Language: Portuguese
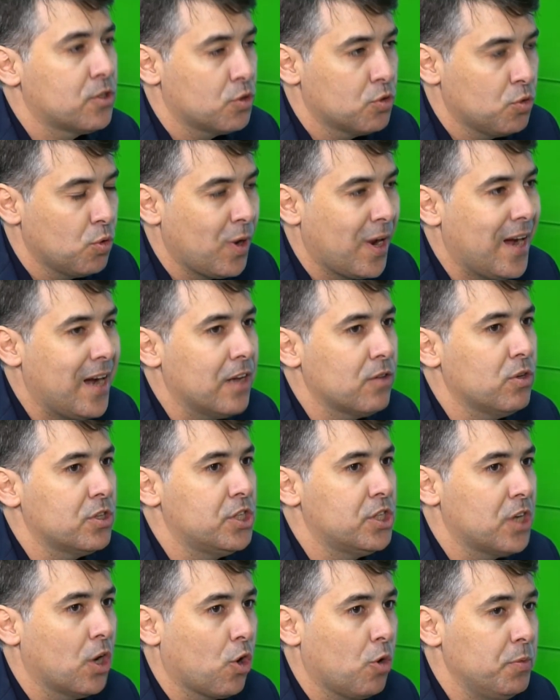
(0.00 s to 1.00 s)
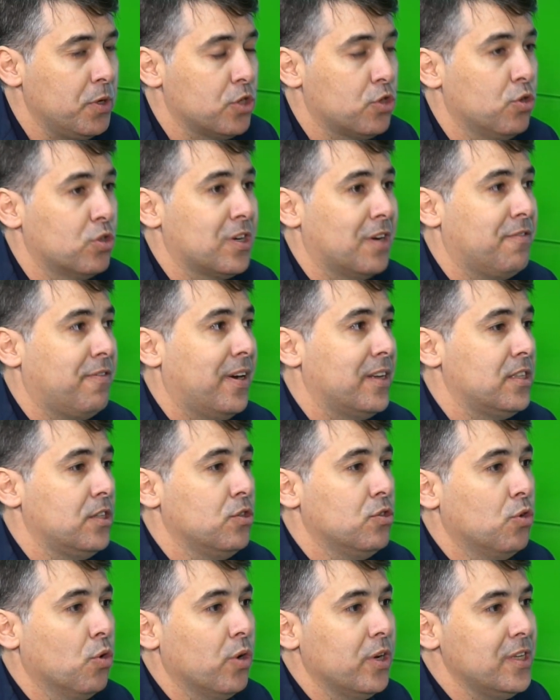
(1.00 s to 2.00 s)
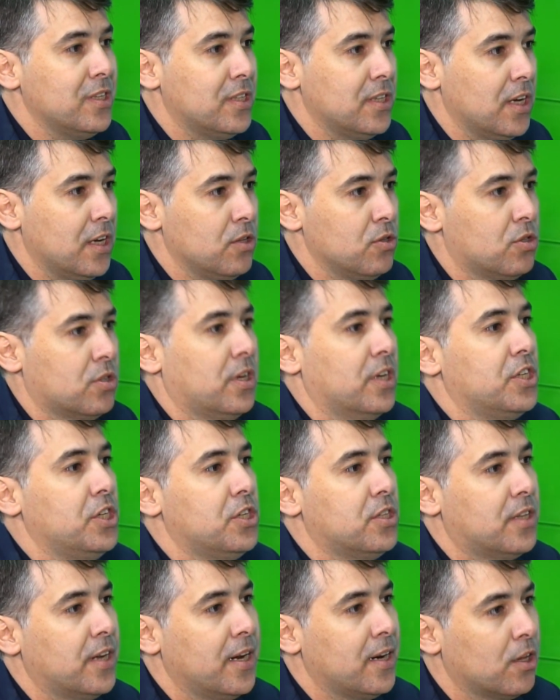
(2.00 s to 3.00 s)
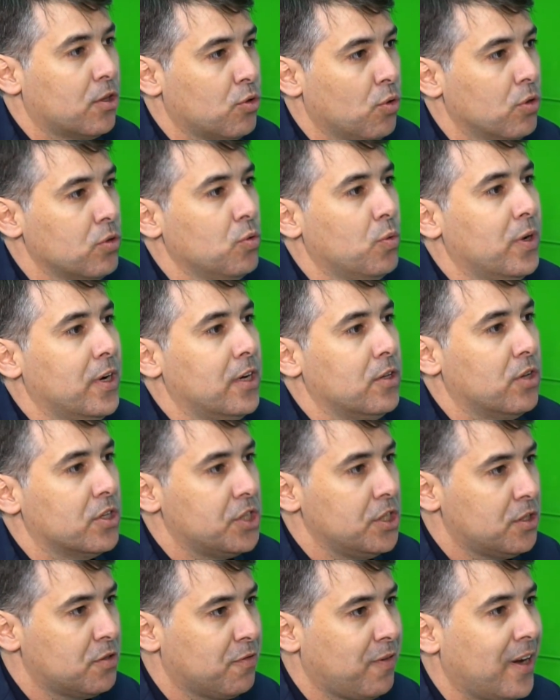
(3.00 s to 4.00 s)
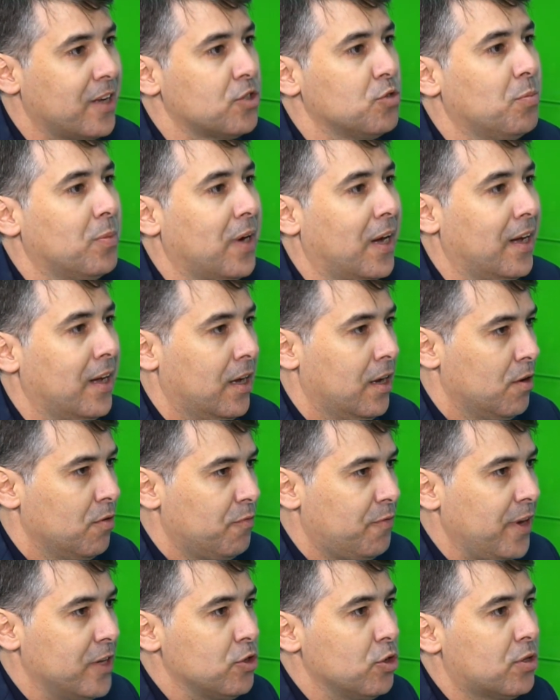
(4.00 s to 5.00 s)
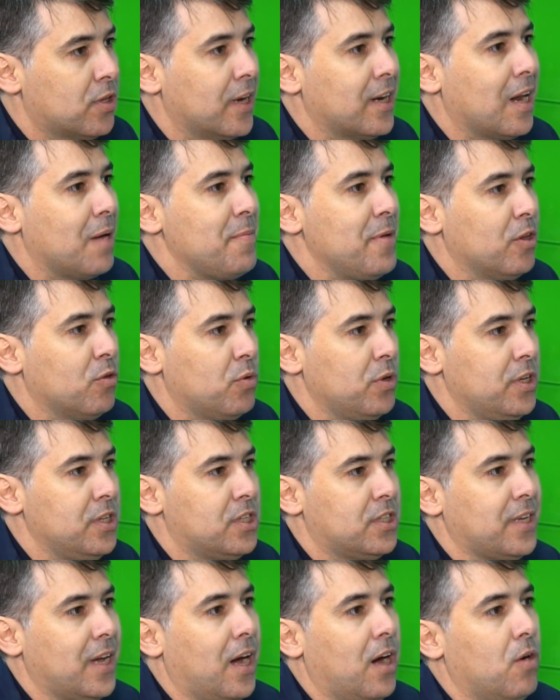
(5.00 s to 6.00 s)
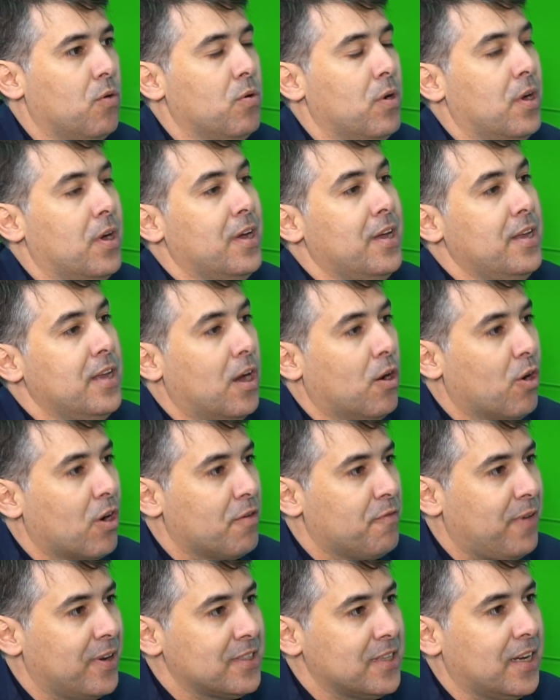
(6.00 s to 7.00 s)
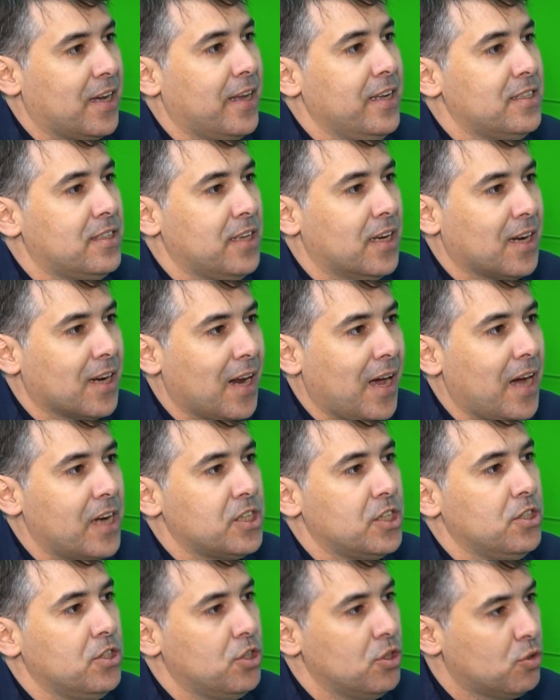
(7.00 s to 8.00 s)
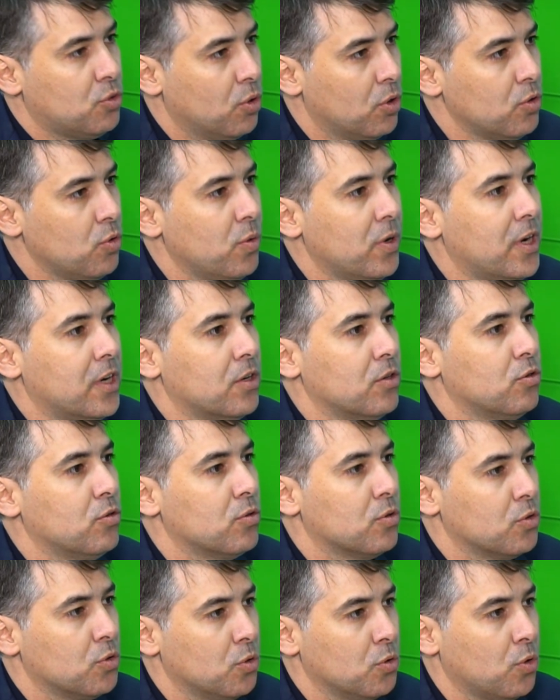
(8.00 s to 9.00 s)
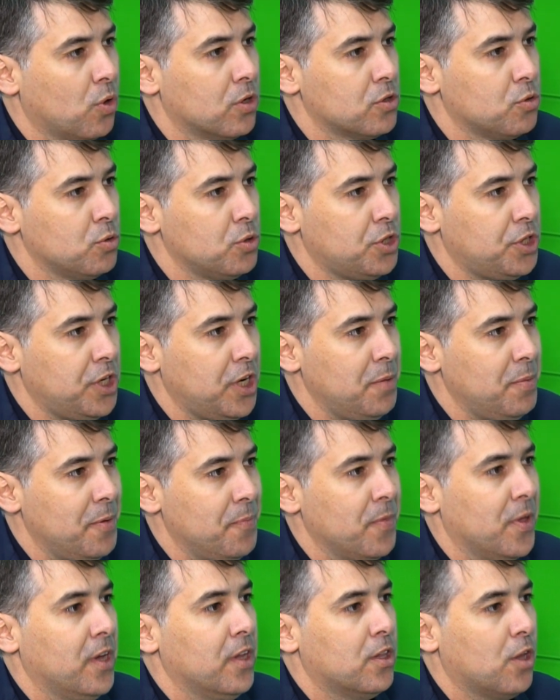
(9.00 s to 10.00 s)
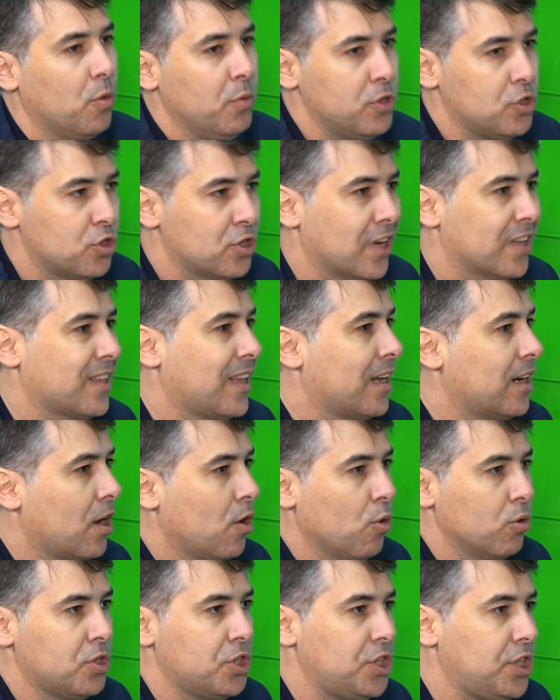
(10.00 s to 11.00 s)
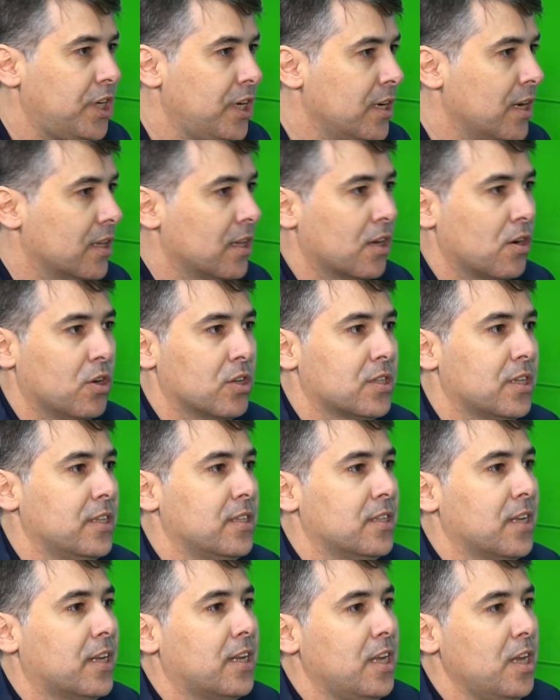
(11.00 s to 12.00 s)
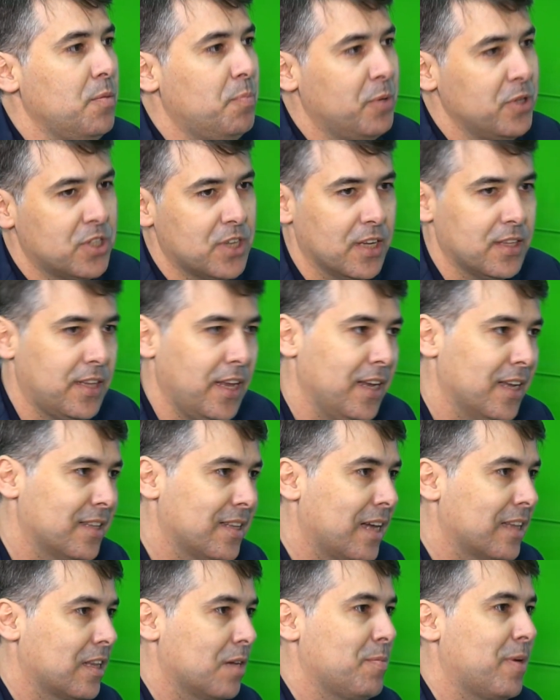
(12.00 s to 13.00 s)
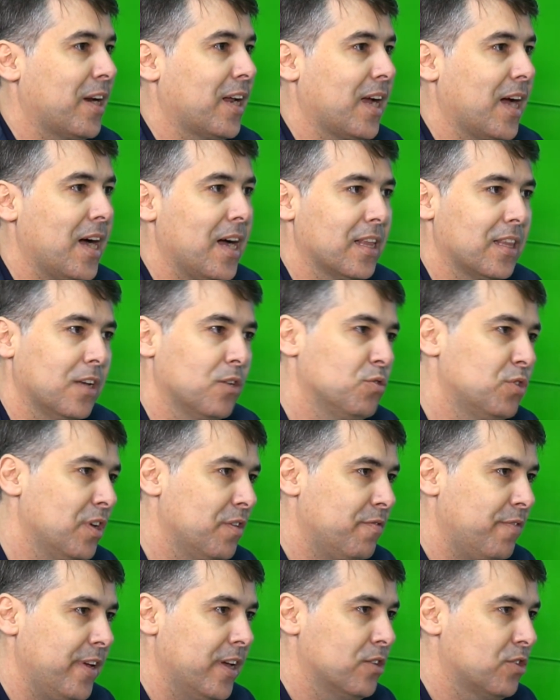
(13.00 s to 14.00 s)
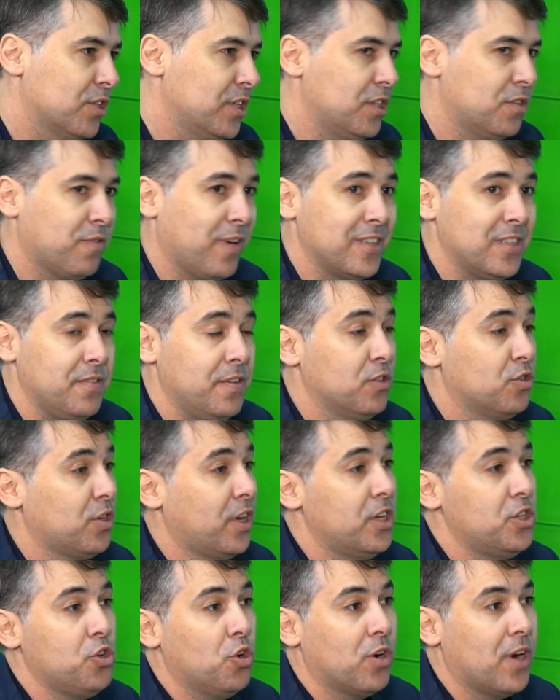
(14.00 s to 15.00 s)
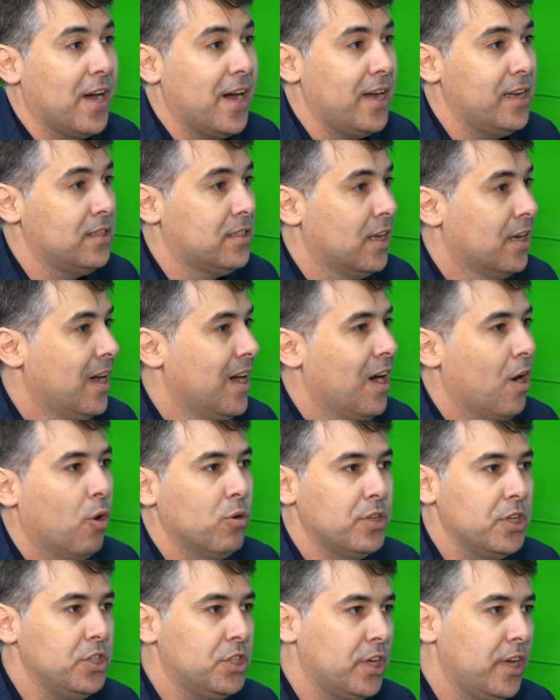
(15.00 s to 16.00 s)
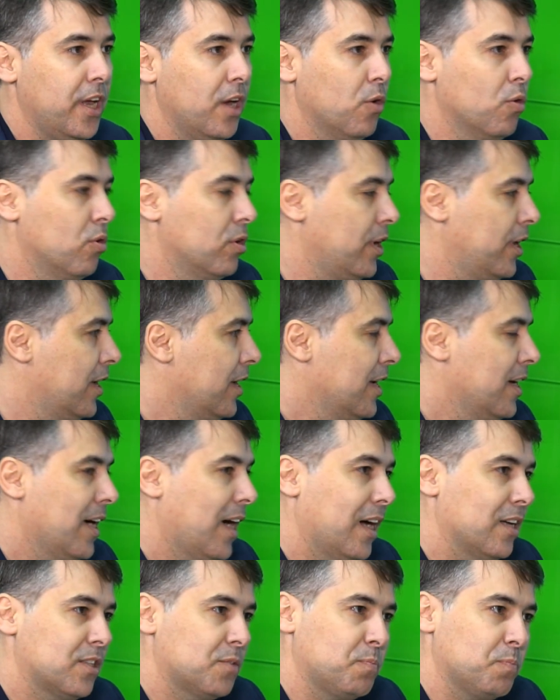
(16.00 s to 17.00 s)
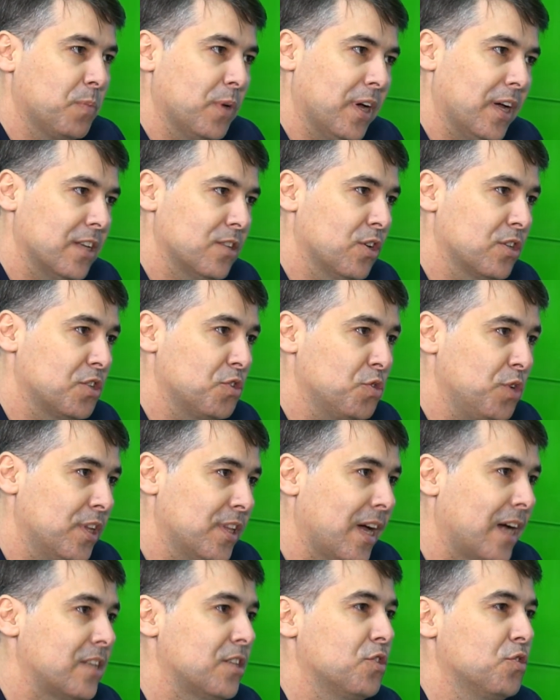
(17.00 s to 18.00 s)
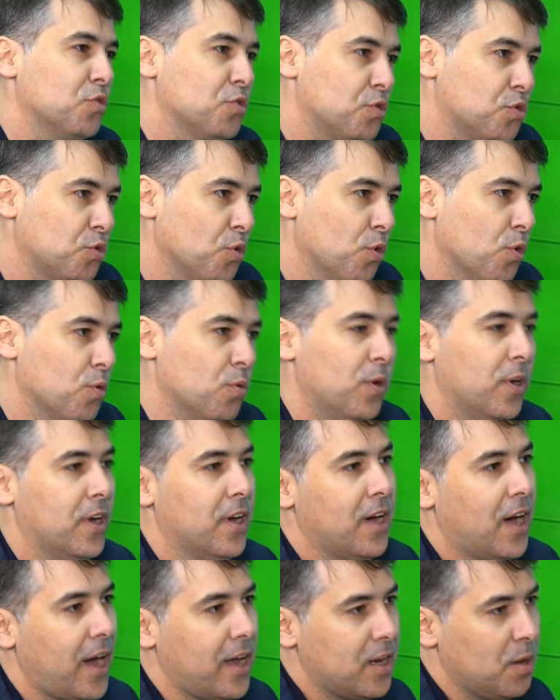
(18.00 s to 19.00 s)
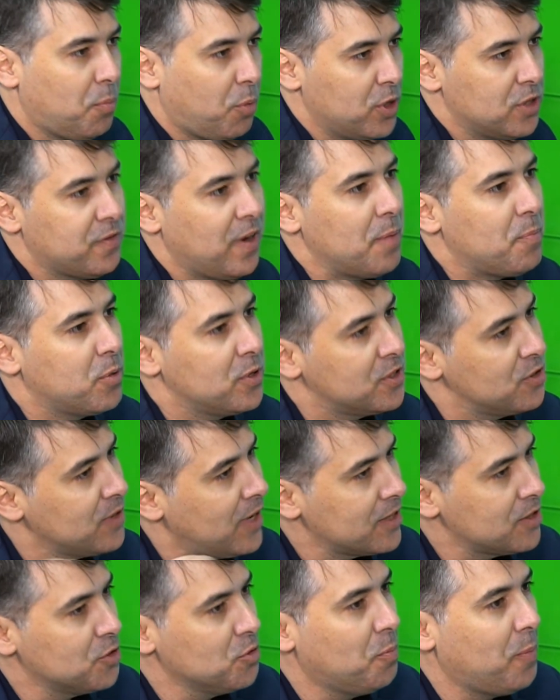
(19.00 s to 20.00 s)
estruturado, a gente já começou já fazem dois anos que a gente treina todo ano, a gente faz uma fez o treinamento inicial e agora faz a reciclagem de todo ano do nosso time. Então isso já está na rotina das nossas equipes, já tem a data marcada, os eventos, a gente faz eventos regionais, onde a gente reúne as, as nossas unidades do sul, aí depois vai para as unidades do